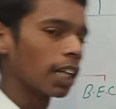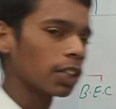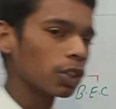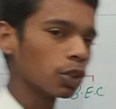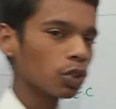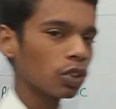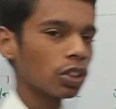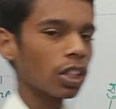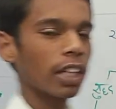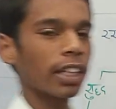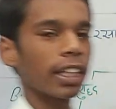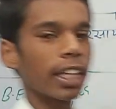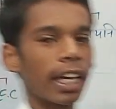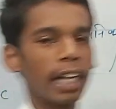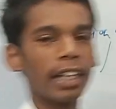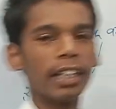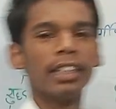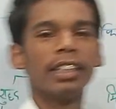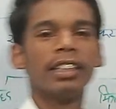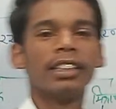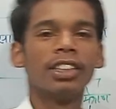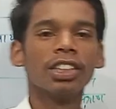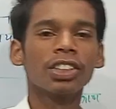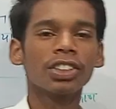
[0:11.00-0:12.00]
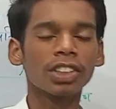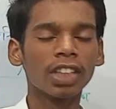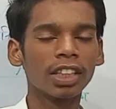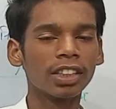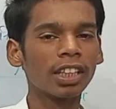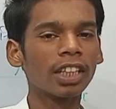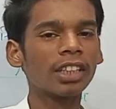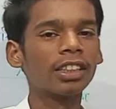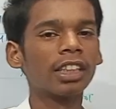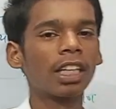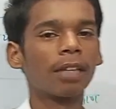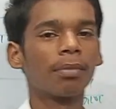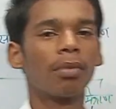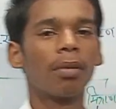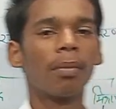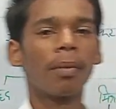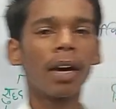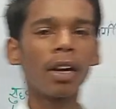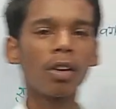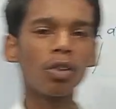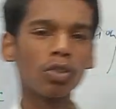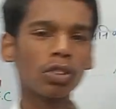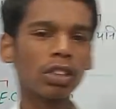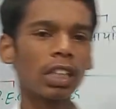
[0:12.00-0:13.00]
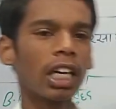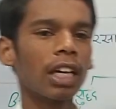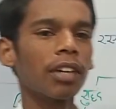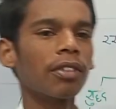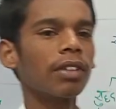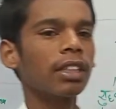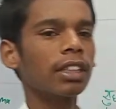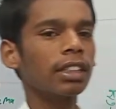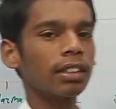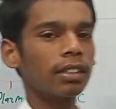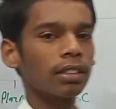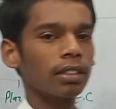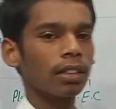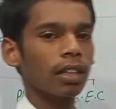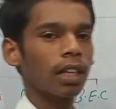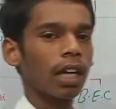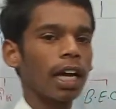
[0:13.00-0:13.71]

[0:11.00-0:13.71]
पदार्थ होता क्या है जिसके अंदर द्रव्यमान होता है वह